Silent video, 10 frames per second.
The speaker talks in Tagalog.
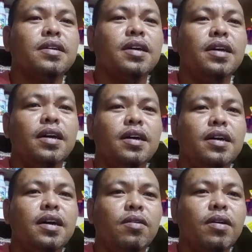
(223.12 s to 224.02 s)
Kaya
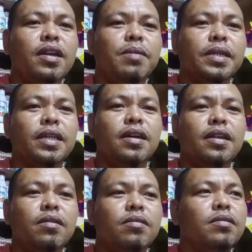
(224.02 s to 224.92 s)
ano kaya dapat,
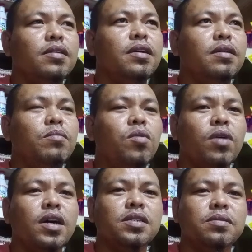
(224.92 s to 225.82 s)
ano,
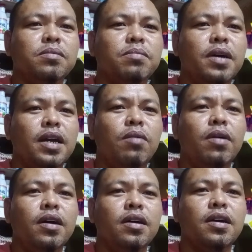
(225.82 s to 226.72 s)
bukas,
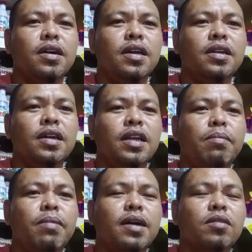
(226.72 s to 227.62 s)
pangalawa, yan ang
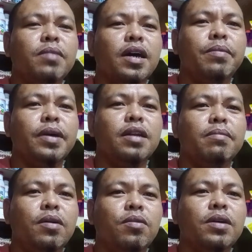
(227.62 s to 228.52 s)
inaabangan ko mga na
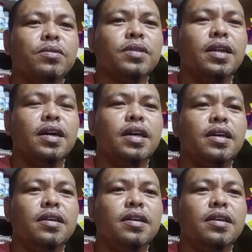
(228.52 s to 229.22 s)
mahuli ko talaga eh.